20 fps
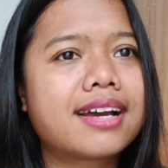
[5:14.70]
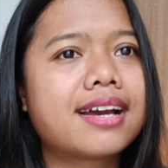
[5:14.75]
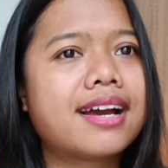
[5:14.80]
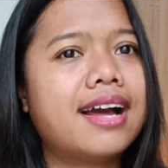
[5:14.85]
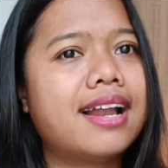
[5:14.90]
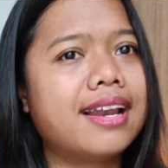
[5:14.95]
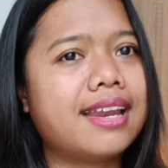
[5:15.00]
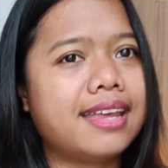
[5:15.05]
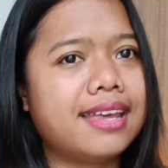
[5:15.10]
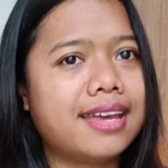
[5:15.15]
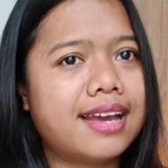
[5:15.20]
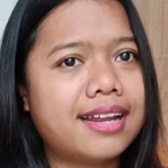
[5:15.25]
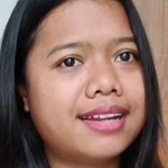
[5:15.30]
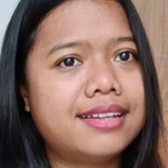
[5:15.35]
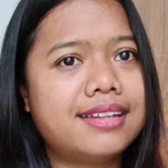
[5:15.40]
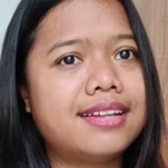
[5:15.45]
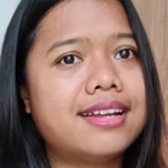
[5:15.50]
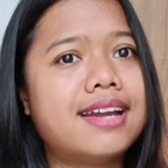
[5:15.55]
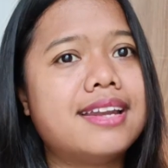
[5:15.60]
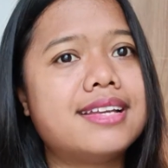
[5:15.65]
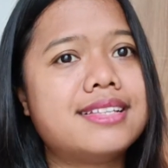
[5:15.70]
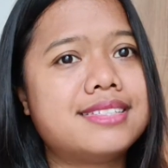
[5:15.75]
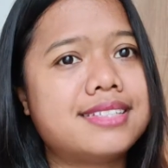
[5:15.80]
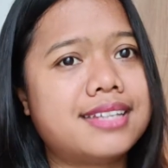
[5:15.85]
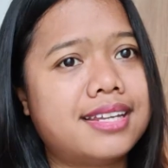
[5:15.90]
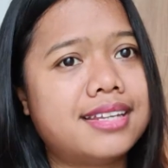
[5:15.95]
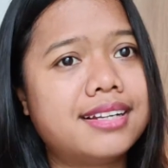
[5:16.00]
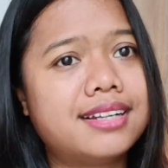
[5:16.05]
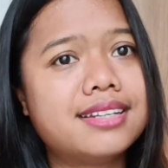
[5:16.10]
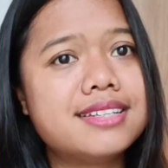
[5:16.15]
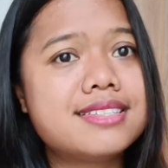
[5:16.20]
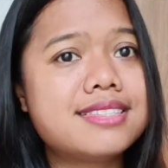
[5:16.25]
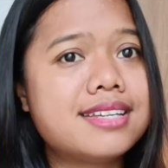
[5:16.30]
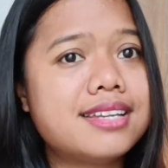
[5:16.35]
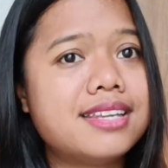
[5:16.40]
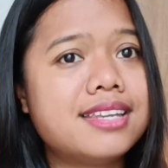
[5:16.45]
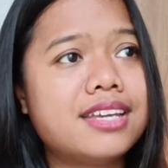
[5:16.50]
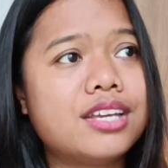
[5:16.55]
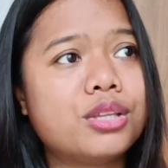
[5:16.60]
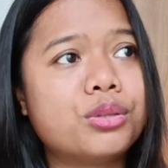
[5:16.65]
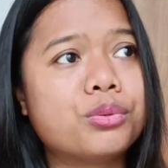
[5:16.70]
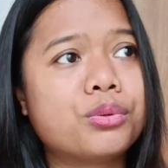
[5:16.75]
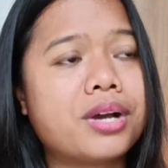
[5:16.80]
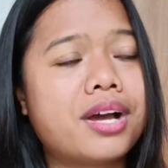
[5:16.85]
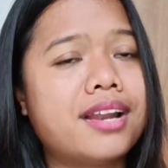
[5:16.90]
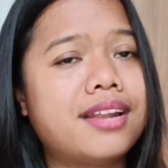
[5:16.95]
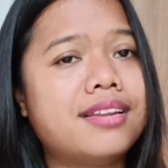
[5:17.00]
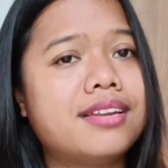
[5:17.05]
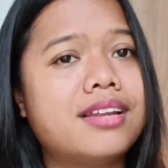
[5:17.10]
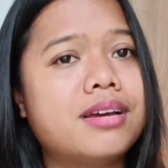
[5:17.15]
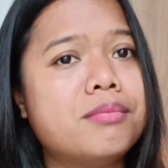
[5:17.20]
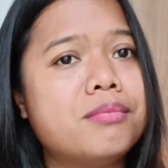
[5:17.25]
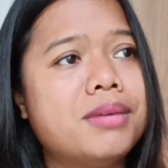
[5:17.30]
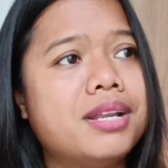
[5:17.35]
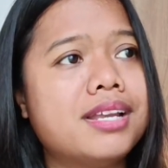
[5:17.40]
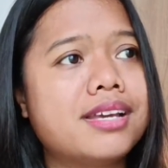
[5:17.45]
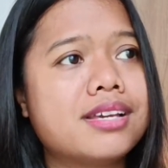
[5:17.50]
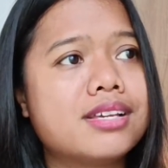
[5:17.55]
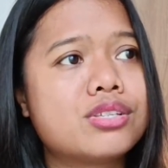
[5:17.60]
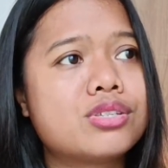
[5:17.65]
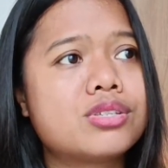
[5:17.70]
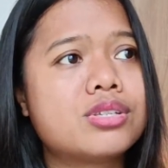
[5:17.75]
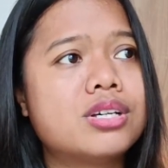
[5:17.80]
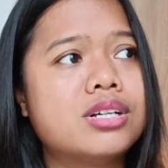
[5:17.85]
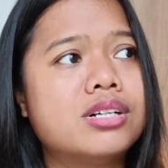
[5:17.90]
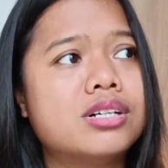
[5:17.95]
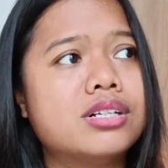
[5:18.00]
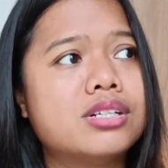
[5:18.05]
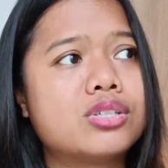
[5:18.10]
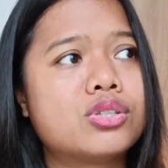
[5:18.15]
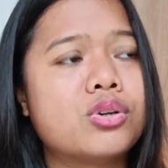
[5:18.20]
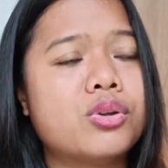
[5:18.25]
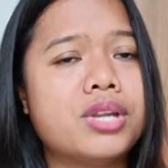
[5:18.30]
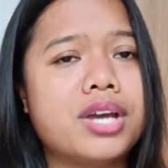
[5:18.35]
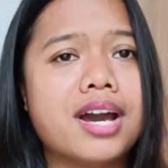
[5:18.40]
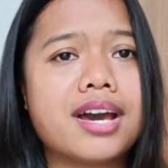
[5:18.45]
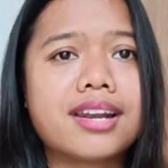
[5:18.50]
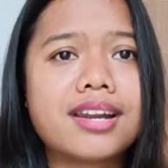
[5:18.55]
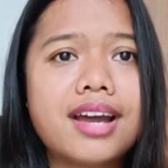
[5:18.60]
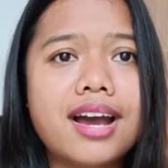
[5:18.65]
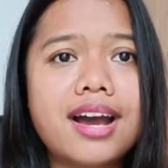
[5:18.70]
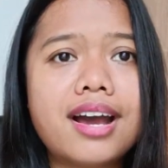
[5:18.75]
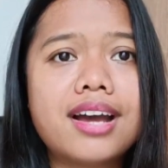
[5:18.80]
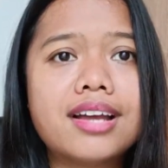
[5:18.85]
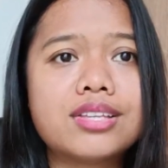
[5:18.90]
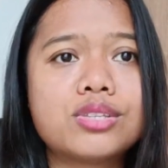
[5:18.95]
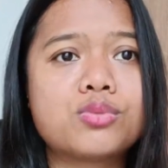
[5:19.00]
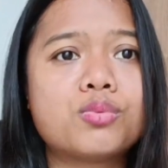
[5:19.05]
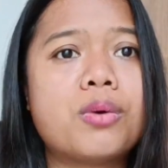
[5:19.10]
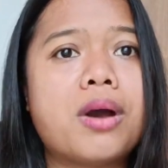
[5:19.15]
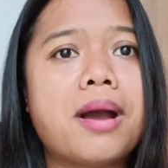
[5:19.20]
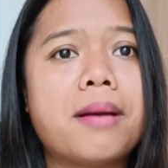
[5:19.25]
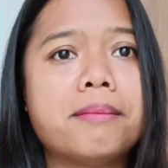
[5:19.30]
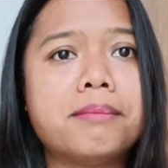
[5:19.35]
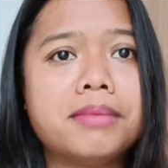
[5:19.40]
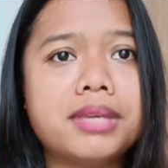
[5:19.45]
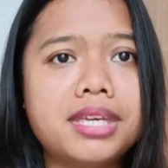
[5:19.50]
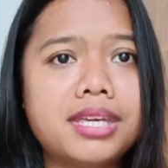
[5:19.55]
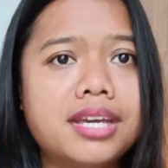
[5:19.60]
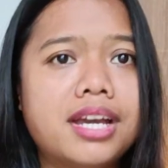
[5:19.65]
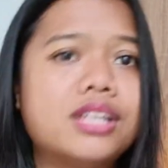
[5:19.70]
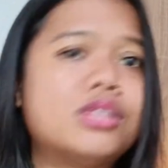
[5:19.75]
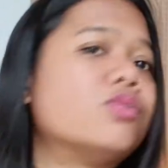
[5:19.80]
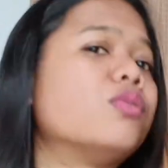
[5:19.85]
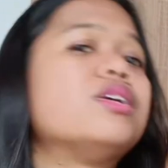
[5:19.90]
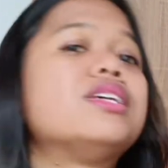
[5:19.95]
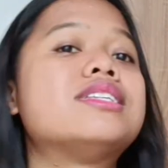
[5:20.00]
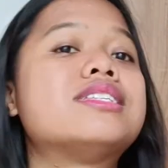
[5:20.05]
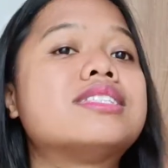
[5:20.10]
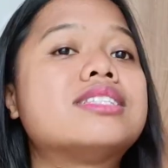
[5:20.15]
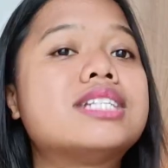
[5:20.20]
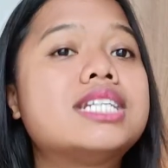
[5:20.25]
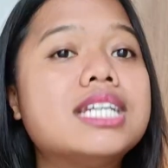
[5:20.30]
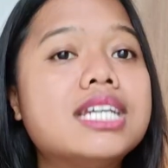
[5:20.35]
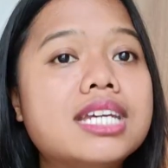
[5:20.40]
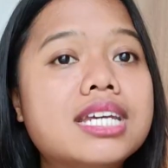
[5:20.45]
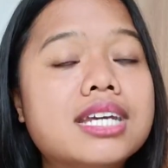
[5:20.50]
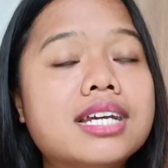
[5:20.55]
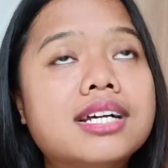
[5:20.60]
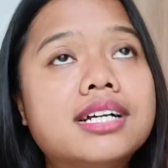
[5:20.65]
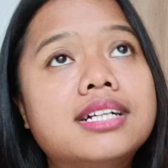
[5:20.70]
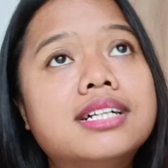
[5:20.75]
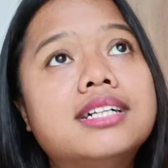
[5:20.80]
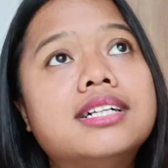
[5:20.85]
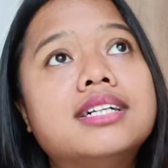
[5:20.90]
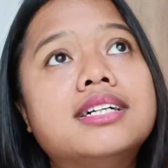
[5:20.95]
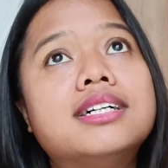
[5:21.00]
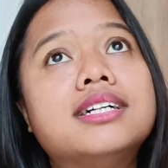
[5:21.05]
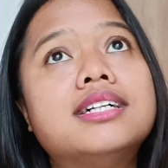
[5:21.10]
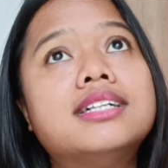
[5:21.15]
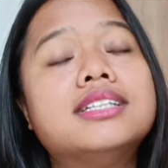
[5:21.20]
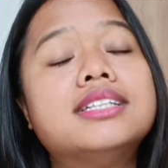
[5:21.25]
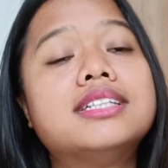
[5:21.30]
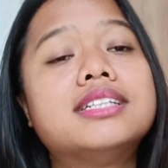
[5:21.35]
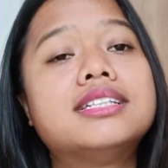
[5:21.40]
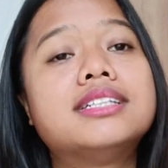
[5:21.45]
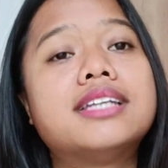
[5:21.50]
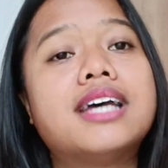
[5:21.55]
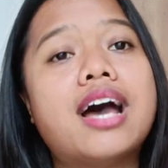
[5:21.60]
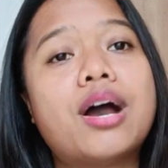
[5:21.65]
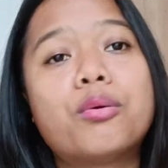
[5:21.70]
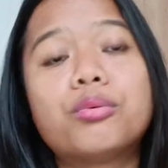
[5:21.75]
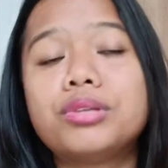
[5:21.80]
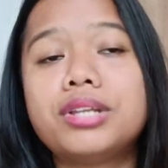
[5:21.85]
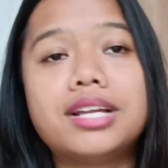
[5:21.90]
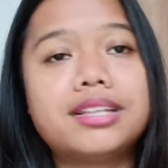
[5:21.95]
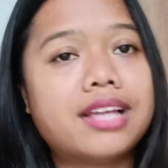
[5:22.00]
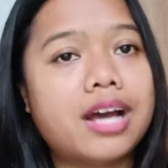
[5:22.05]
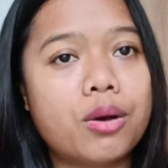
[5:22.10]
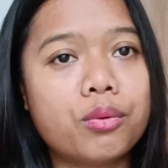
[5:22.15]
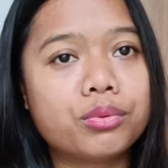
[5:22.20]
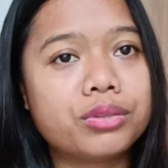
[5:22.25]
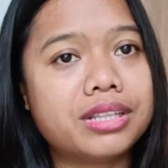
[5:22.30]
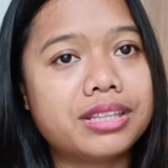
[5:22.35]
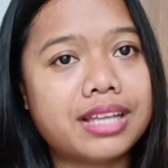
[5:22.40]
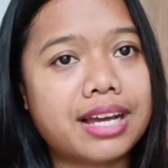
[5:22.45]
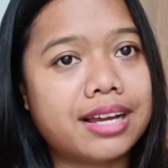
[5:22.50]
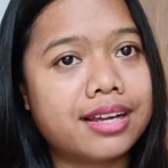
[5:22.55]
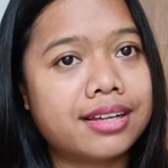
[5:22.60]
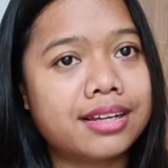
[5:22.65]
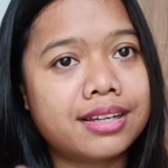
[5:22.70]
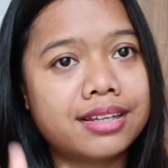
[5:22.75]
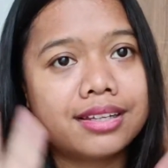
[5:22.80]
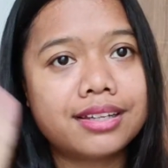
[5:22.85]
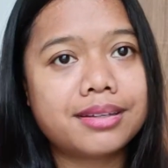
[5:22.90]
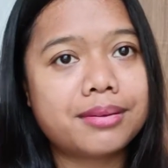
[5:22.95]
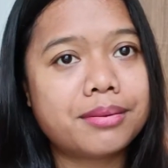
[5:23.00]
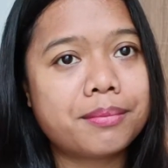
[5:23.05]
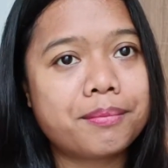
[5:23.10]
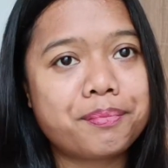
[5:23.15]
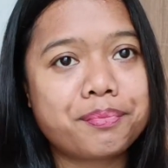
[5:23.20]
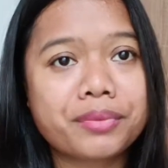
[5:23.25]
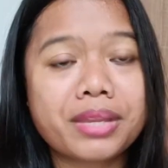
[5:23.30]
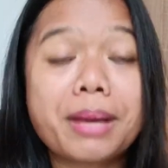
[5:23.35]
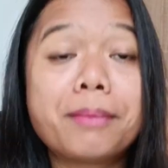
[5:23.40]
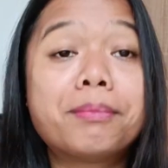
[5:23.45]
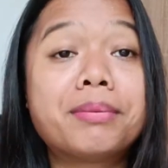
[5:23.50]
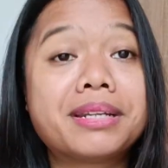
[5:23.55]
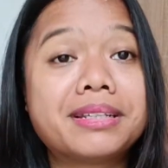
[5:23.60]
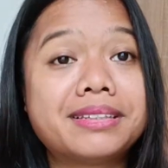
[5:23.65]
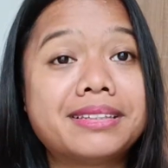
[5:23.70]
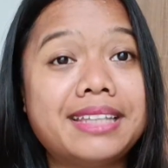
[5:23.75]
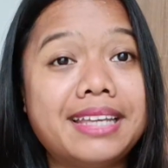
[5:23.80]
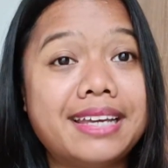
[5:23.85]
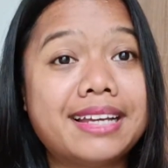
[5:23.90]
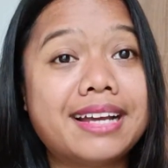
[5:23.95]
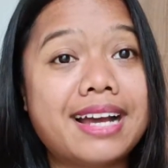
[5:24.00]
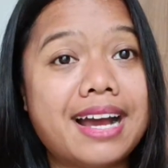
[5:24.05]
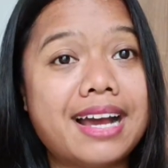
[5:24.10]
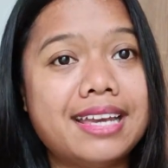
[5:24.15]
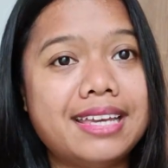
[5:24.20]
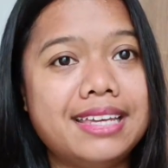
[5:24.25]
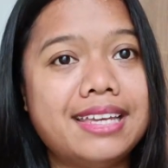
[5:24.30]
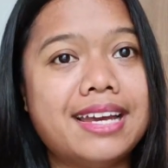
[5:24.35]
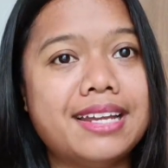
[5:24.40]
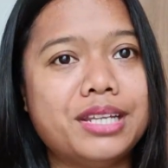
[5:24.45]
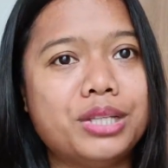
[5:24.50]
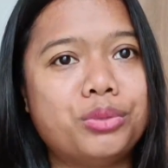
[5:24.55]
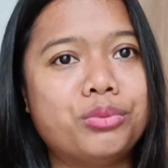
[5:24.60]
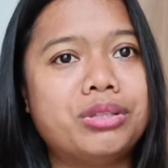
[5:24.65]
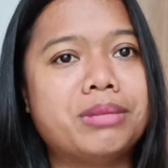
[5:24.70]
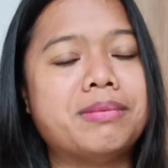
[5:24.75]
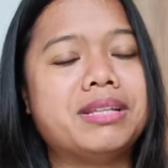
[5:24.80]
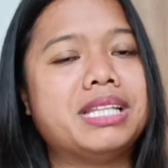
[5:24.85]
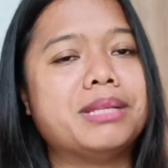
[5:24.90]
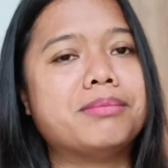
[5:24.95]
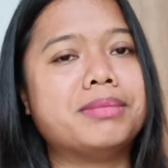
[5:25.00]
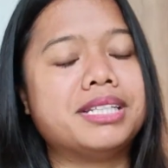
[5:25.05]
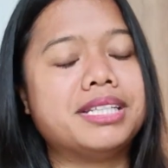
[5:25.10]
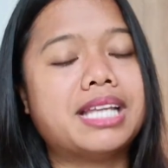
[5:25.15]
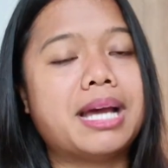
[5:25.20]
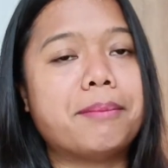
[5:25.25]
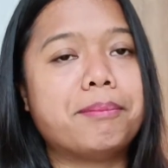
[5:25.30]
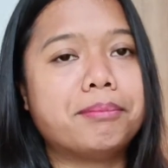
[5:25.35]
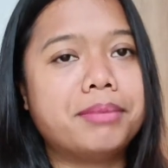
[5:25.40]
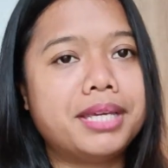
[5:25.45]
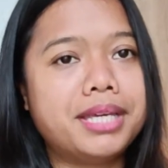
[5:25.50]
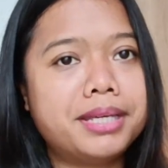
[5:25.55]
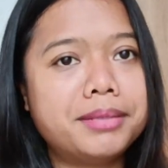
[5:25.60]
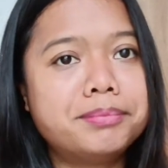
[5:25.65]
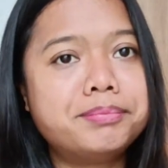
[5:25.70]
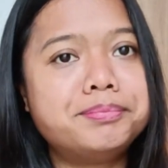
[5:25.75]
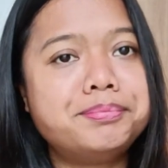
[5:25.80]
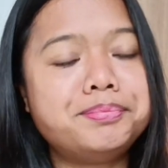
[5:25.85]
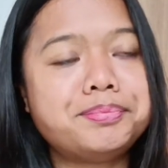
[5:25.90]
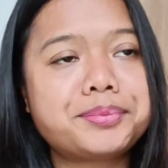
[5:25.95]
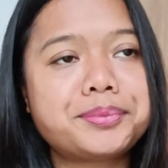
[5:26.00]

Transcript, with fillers: kalian tidak ada channel di sini gitu kalian tidak memiliki uh, saudara suami atau istri aku tidak tahu tentang pertekaian itu teman-teman tapi